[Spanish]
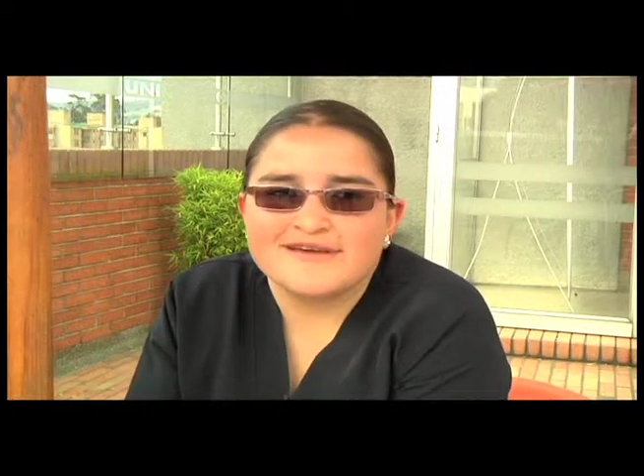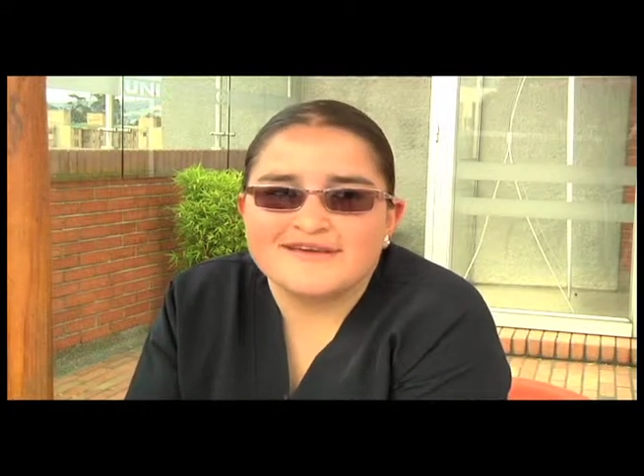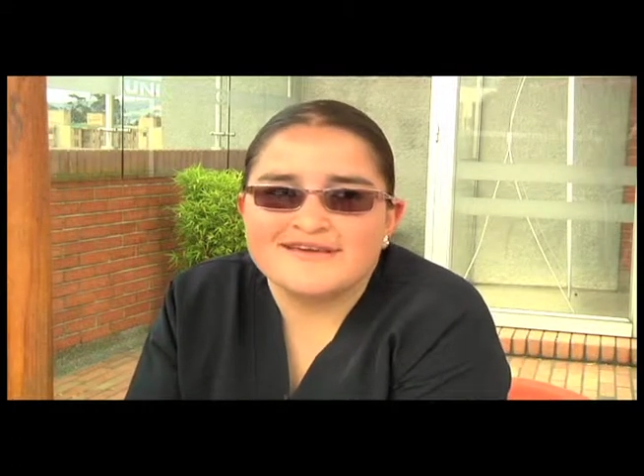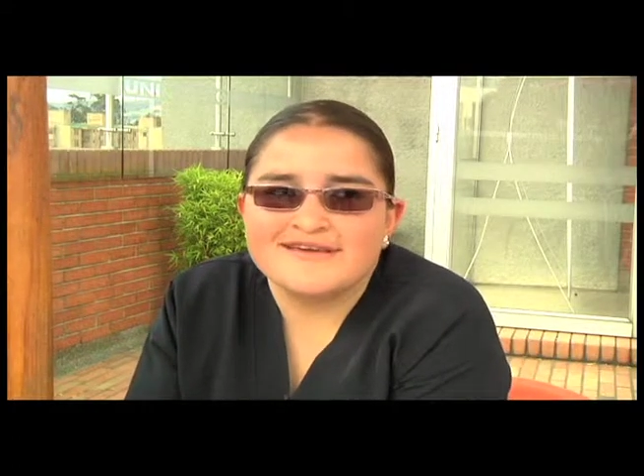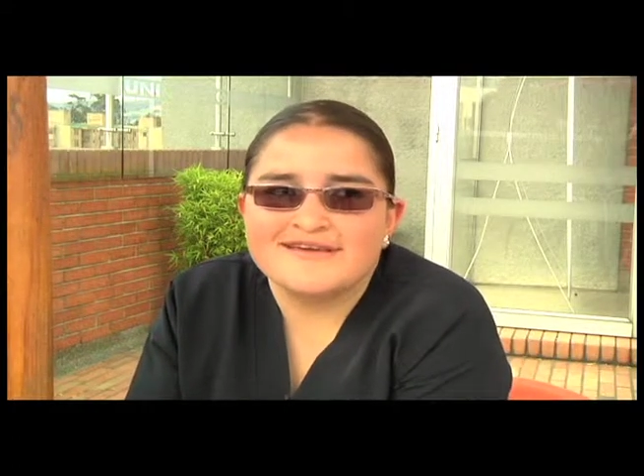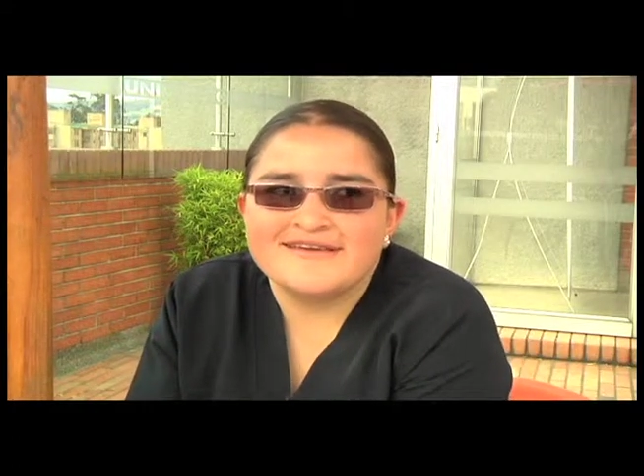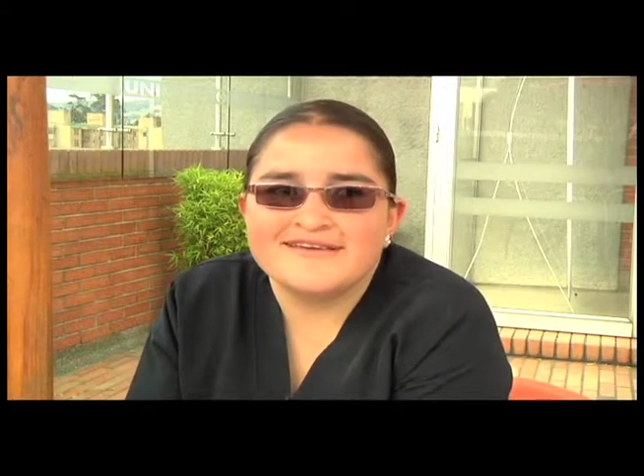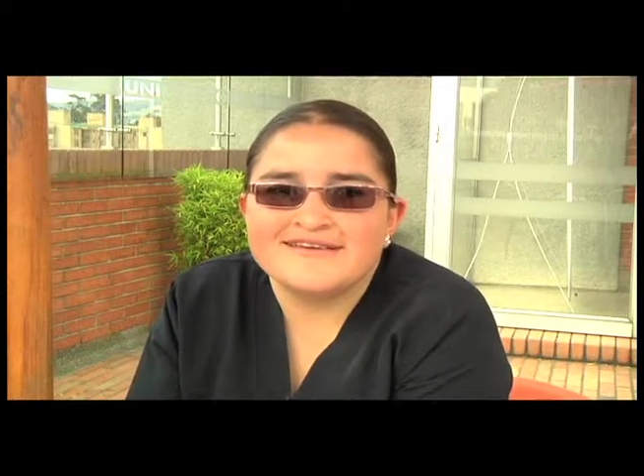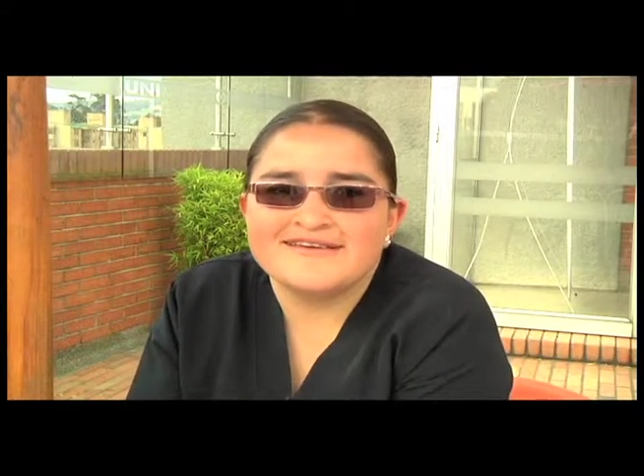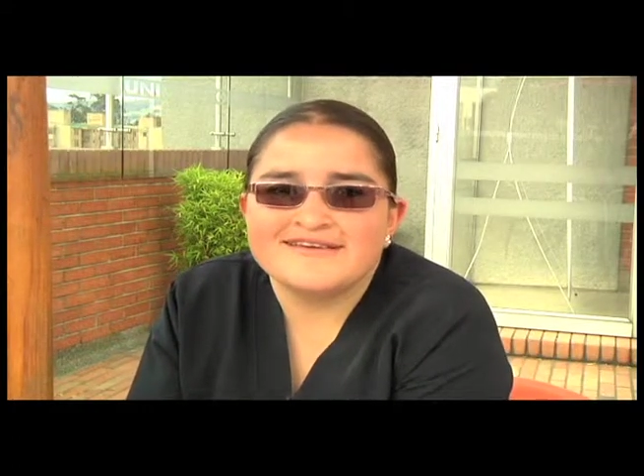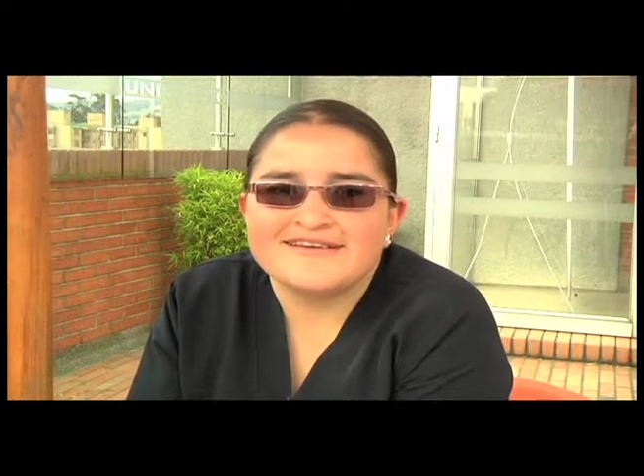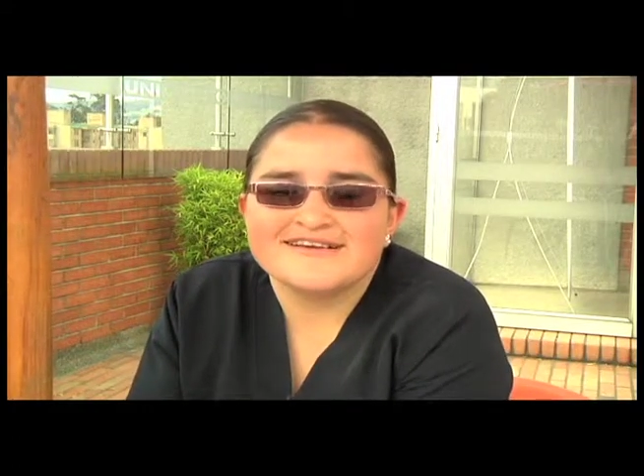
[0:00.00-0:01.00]

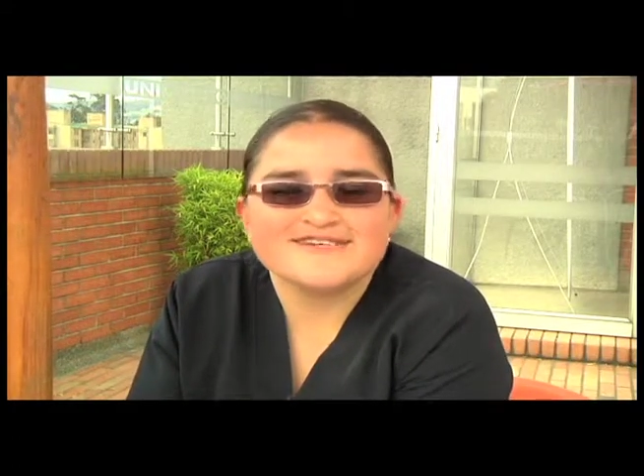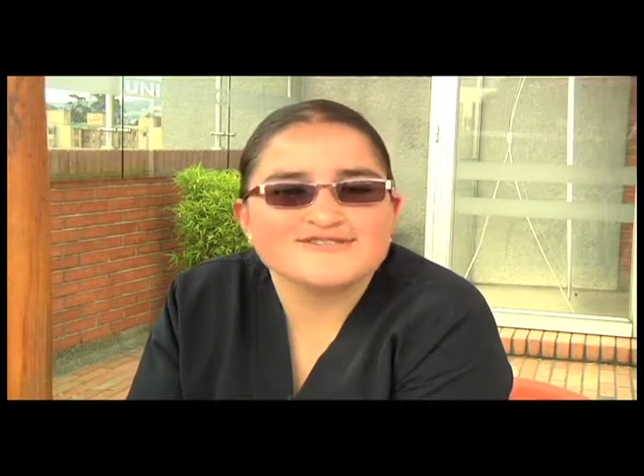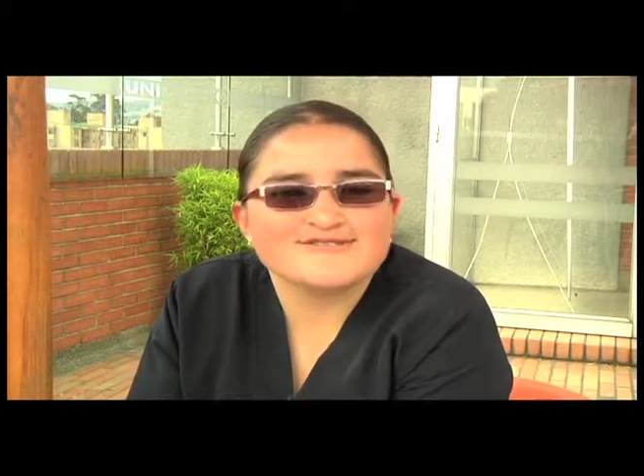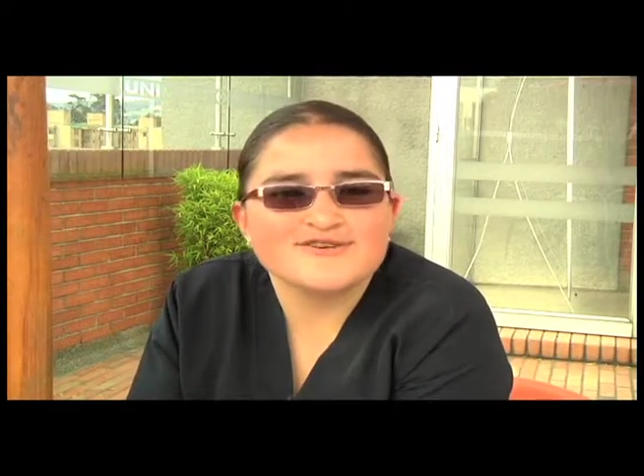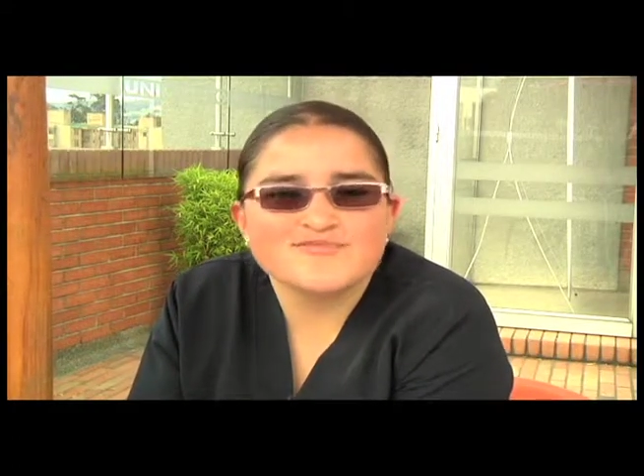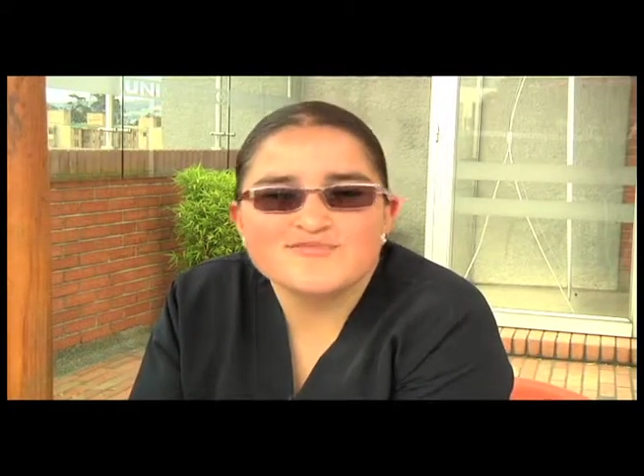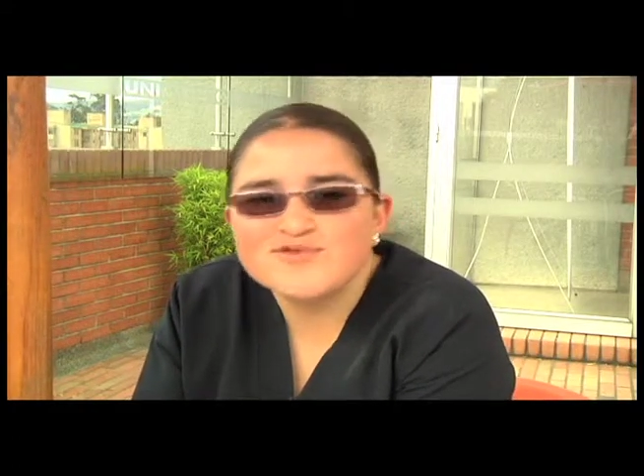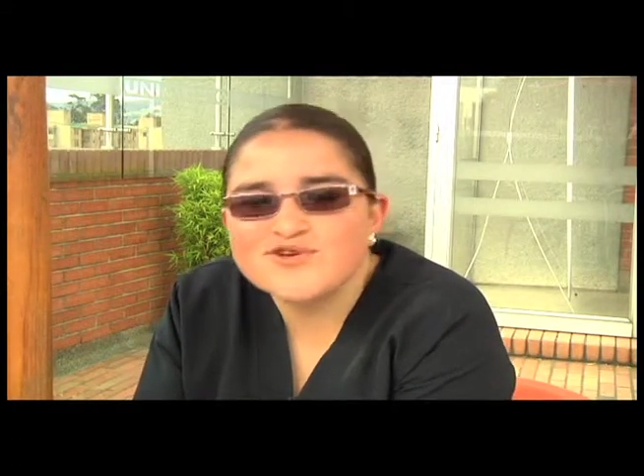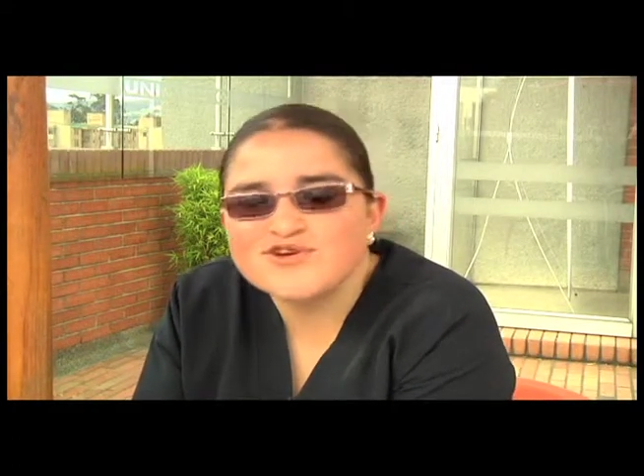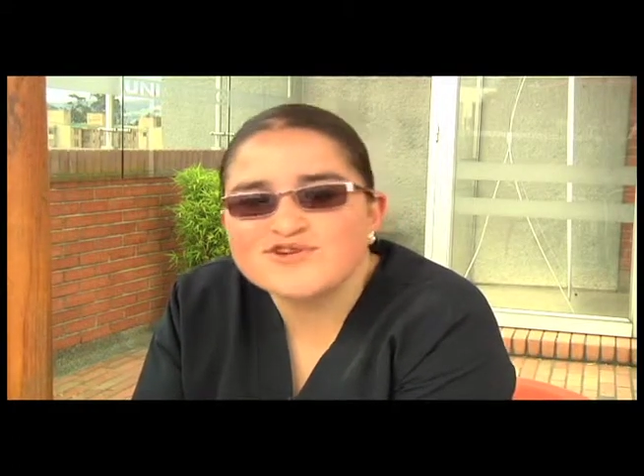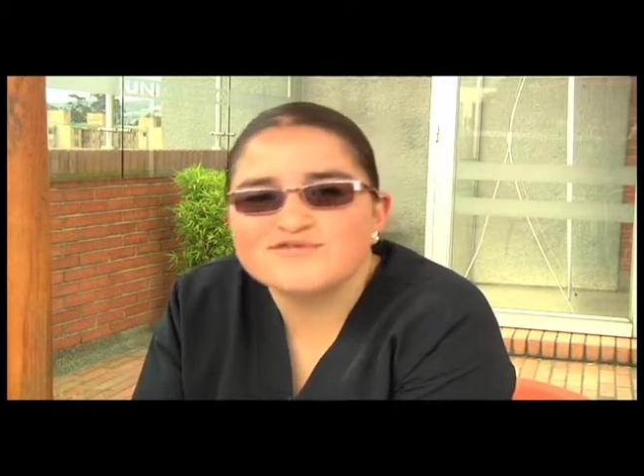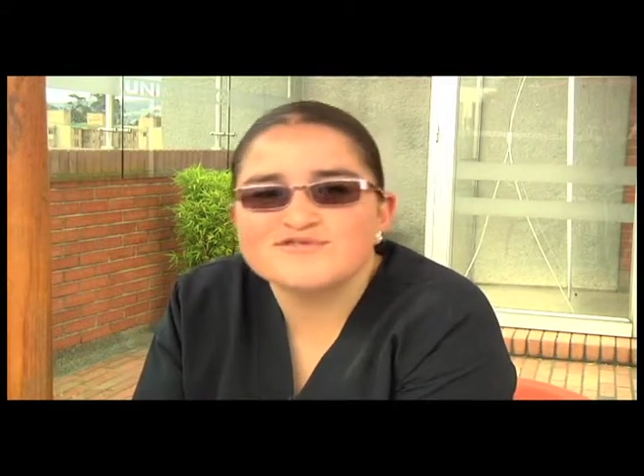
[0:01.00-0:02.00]
y estoy
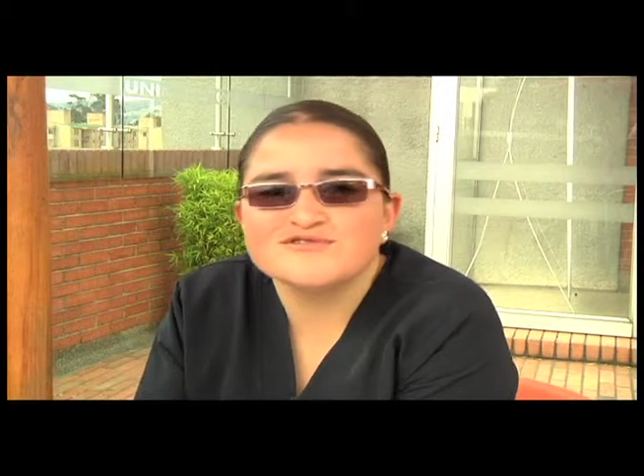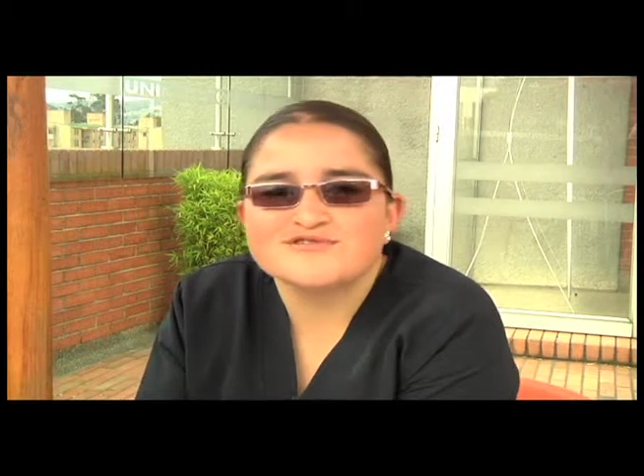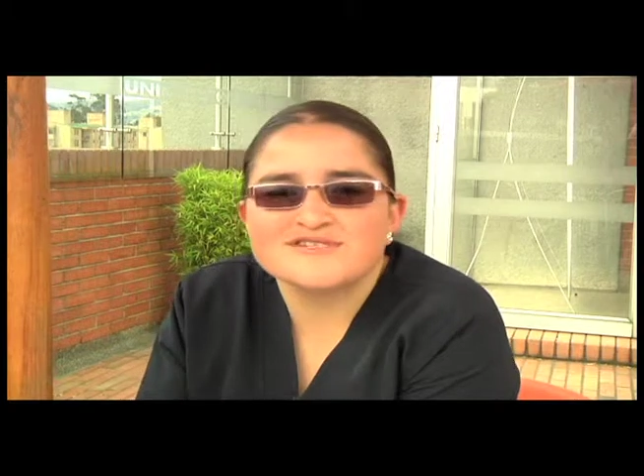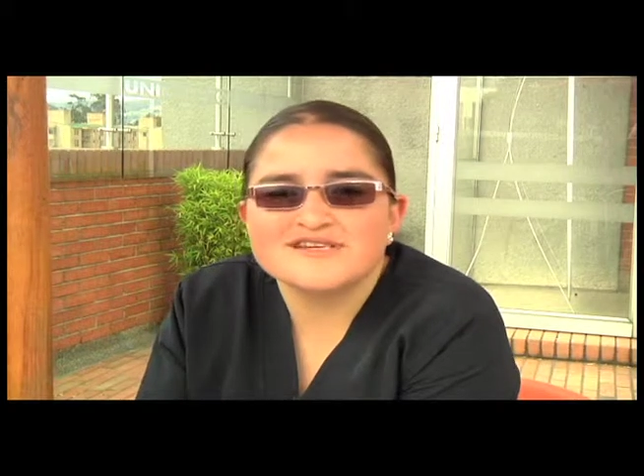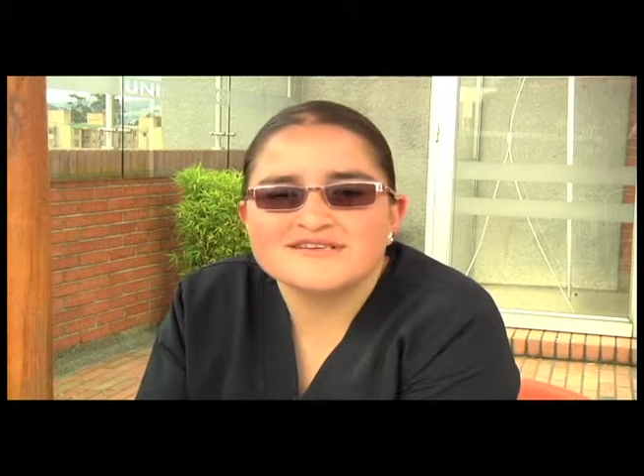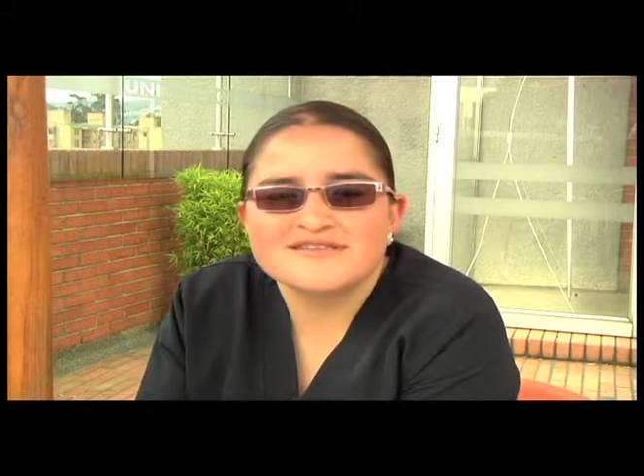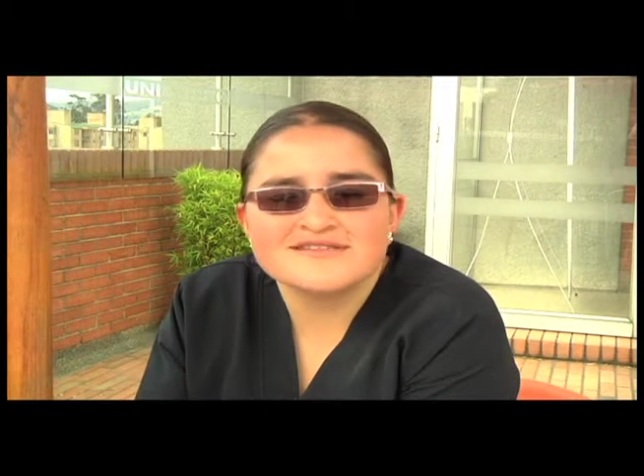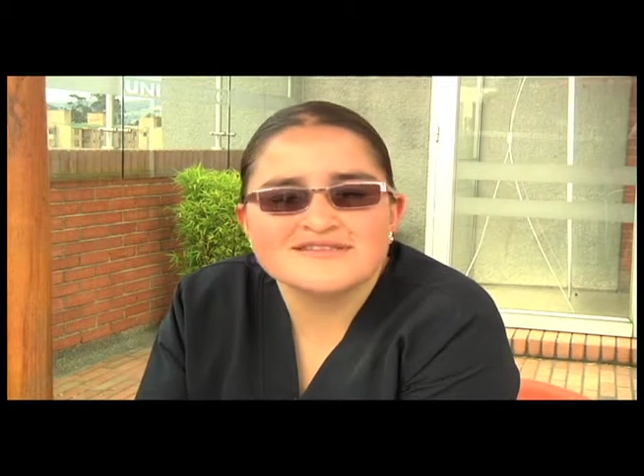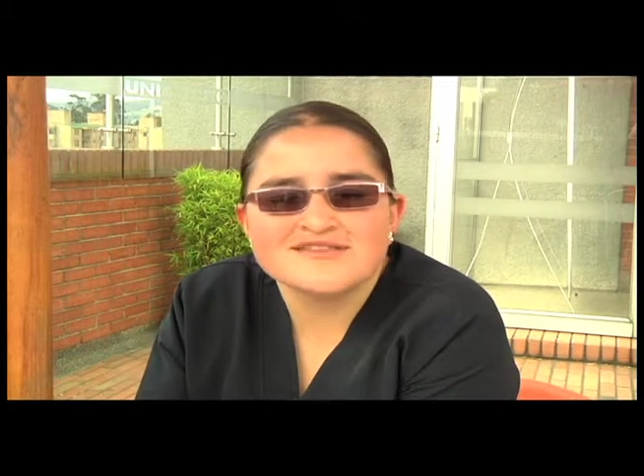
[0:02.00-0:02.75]
muy orgullosa